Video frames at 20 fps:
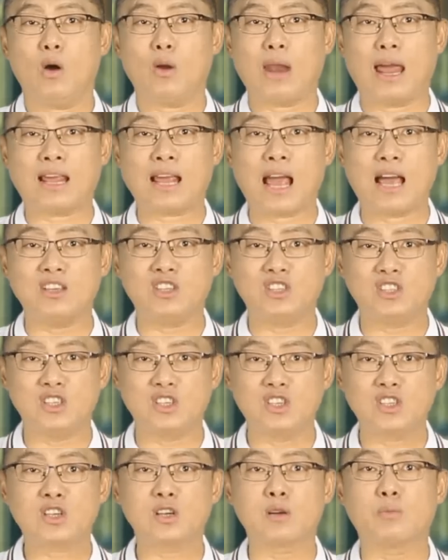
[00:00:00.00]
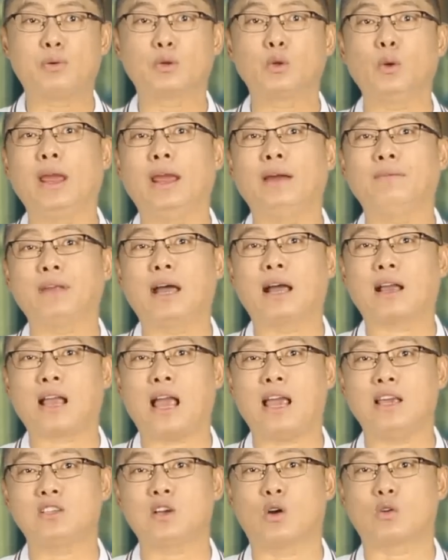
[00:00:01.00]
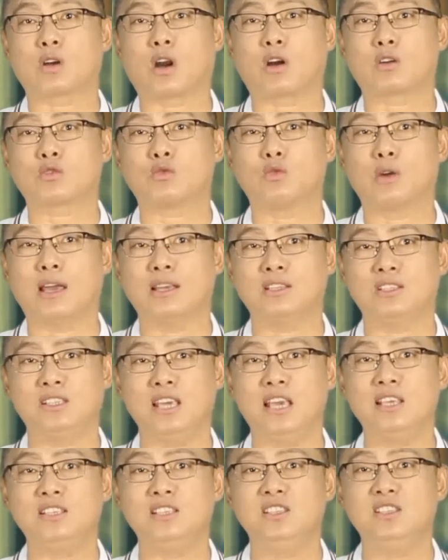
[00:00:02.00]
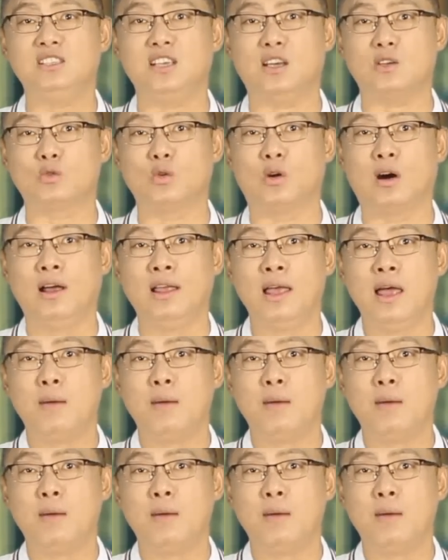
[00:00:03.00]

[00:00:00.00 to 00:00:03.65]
后来看形势不对啊，开小差出来潜心写作，